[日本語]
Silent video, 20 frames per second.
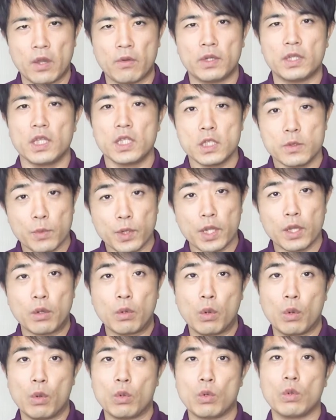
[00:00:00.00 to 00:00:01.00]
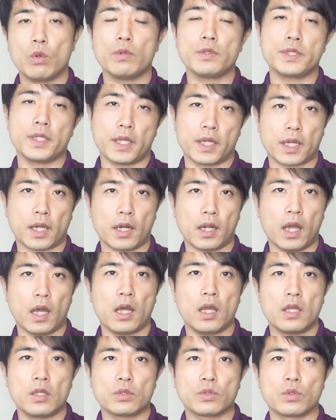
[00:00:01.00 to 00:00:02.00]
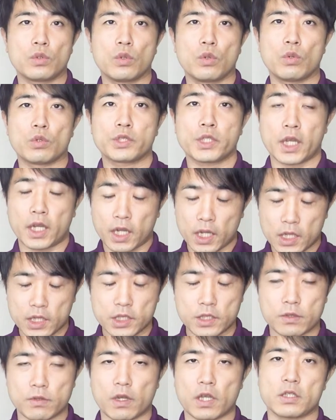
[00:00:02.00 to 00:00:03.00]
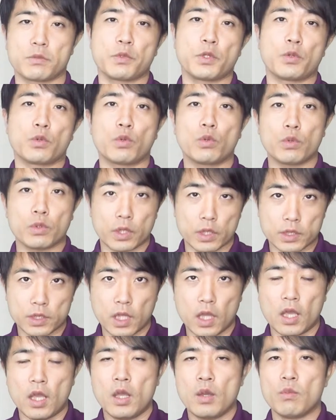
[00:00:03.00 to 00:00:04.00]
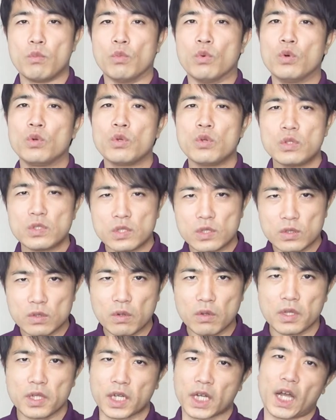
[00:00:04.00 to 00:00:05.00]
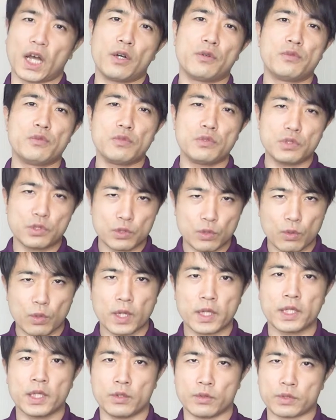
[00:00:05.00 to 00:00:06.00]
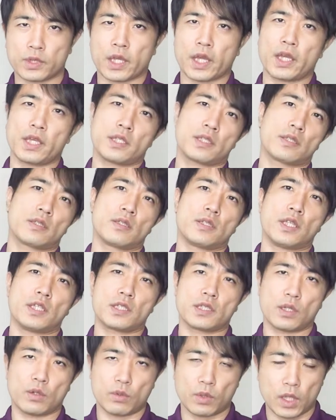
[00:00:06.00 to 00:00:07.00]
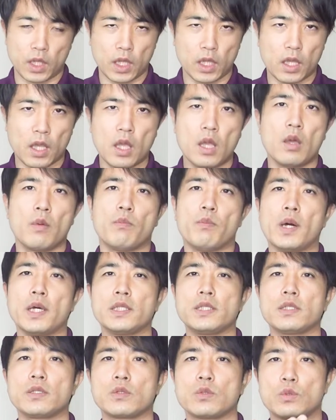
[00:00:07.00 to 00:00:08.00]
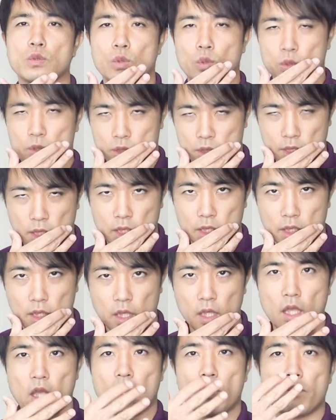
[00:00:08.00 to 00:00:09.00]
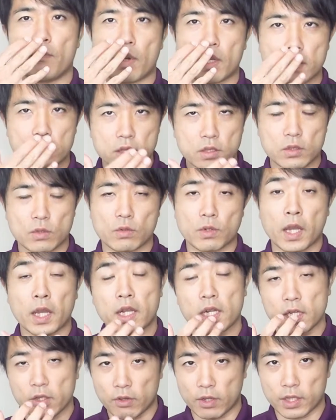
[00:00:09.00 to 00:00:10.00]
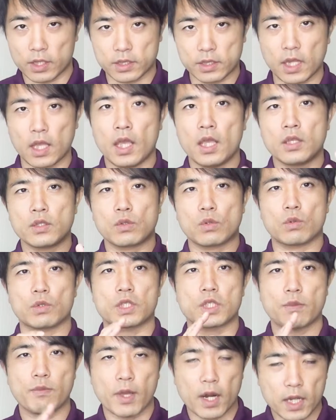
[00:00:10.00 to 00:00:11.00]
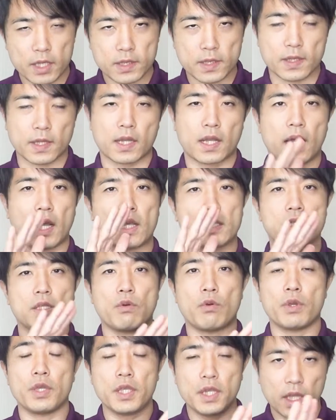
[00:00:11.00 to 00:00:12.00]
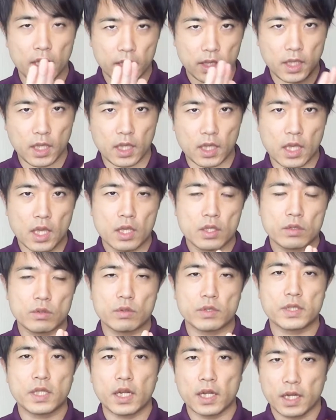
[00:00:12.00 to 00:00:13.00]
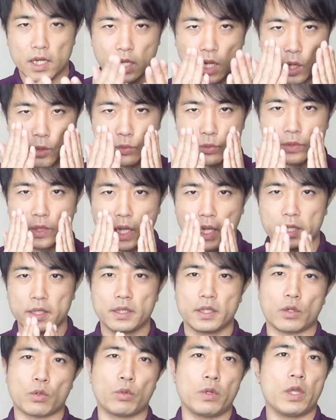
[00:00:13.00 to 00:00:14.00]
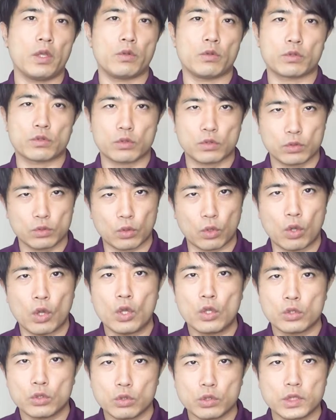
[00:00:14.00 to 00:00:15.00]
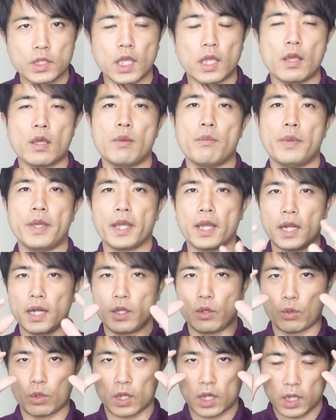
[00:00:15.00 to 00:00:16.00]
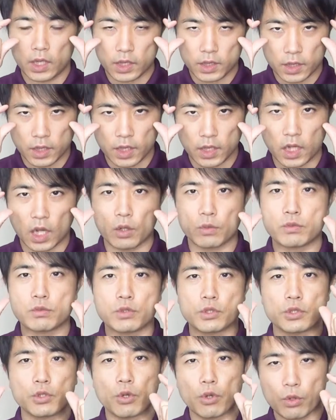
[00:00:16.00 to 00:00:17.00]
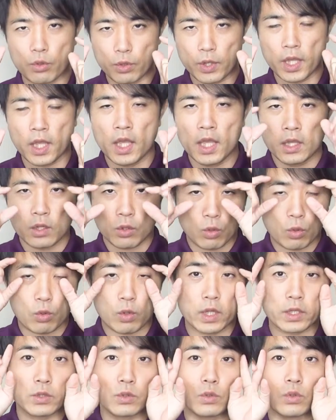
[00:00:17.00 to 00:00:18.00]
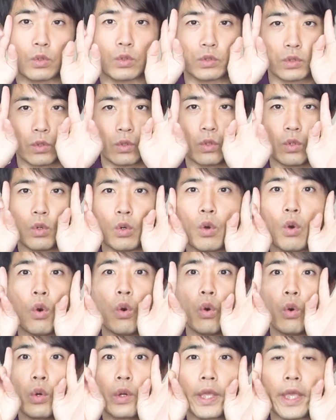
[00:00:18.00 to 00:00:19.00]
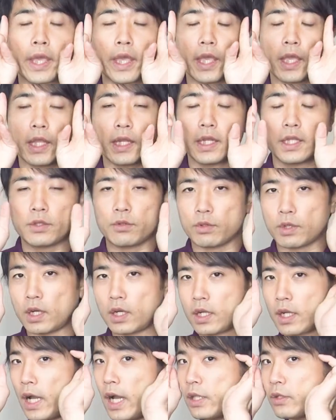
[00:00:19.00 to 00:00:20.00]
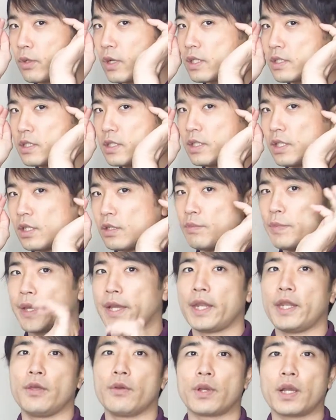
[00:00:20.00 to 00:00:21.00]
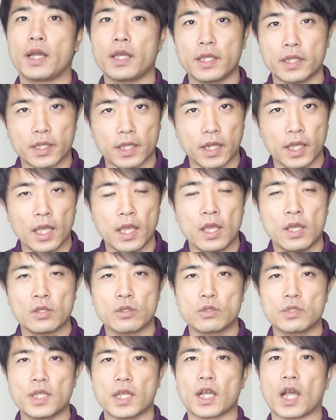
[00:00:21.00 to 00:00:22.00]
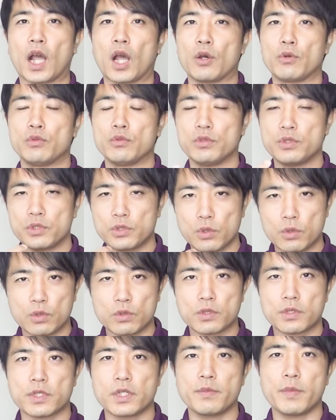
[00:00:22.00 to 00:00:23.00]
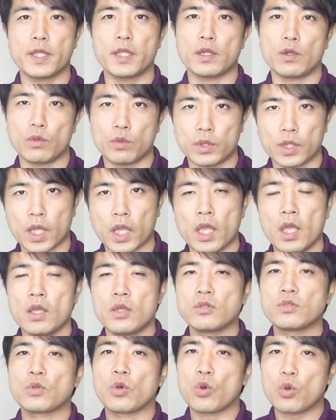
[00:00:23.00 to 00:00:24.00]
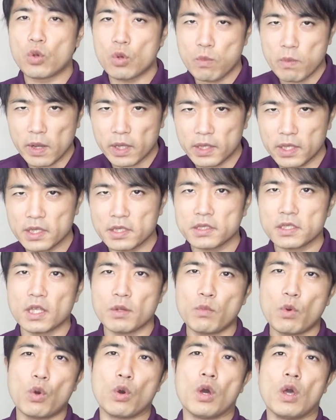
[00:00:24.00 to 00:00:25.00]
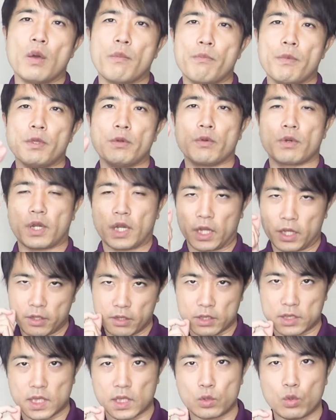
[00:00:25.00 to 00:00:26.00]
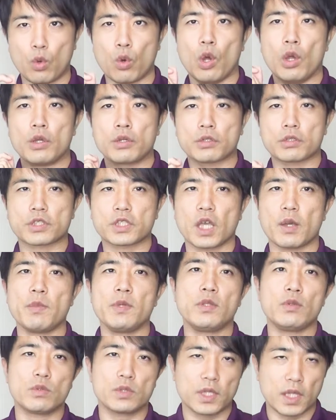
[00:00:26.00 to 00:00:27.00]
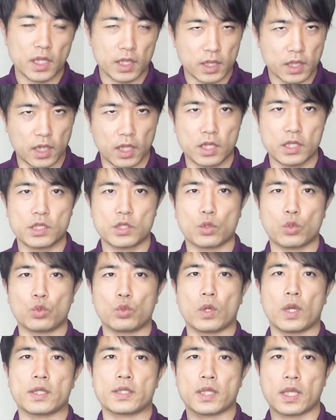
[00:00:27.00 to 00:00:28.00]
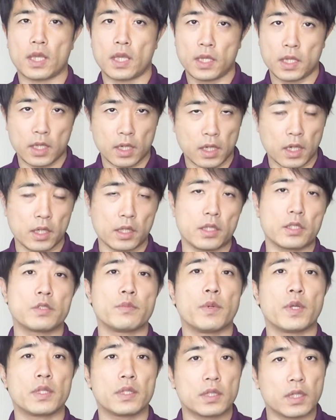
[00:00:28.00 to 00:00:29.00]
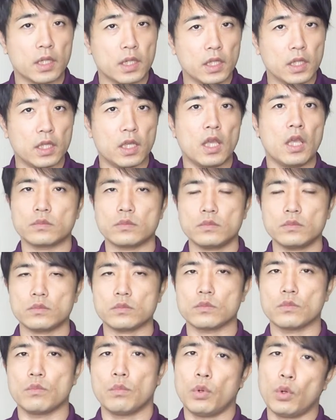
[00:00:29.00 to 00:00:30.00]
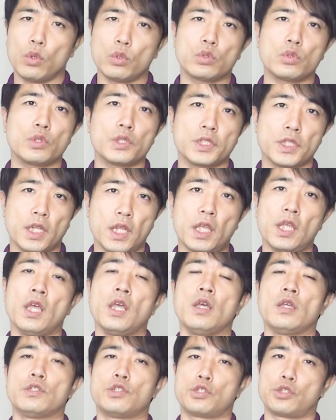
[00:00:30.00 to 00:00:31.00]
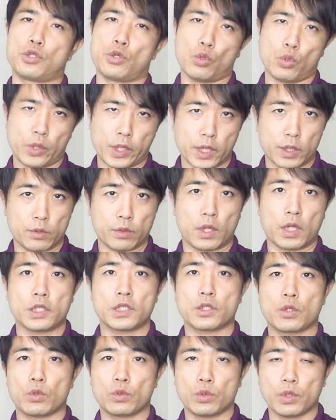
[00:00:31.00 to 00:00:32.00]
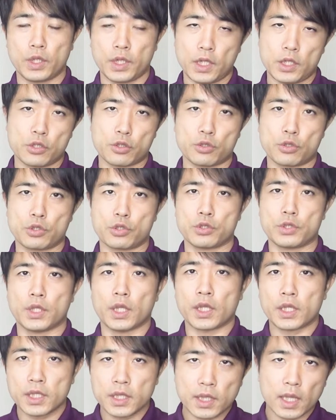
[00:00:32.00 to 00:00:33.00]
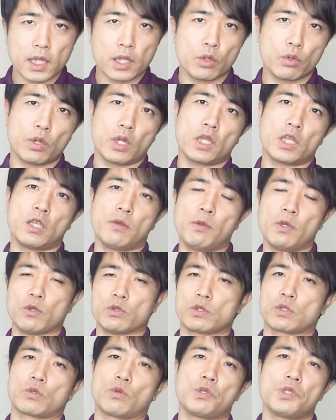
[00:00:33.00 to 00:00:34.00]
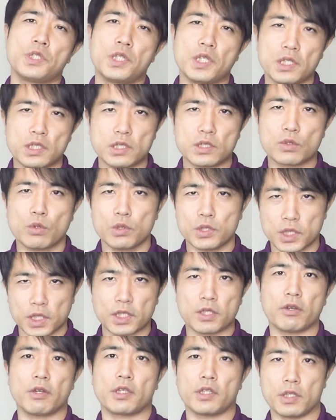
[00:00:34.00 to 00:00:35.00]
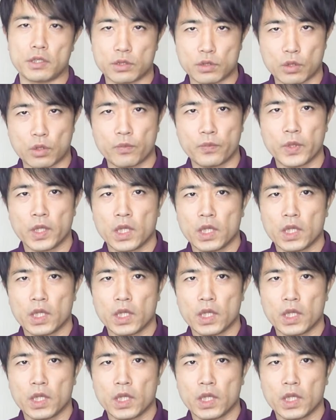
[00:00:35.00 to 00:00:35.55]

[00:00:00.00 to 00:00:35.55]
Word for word: 私もね、高校生からその社会人の初めの頃ですね、ものすごい花粉症が出る体質でしたので、マスクをつけて、マスクの中にはですね、その湿らせたガーゼを入れて、そのさらにね、花粉が入ってこないようにすると、そして眼鏡をかけてね、花粉症用のね、ここがちょっとその、えー、なんていうのかな、ガードがついてる眼鏡をかけてね、そして花粉症の薬まで飲んで、そこまでしても目のかゆさとくしゃみのせいでね、仕事が遮られてしまったり、ぼーっとしてね、授業であるとか事にね、集中できないような日々を過ごして過ごしてきたわけですよ。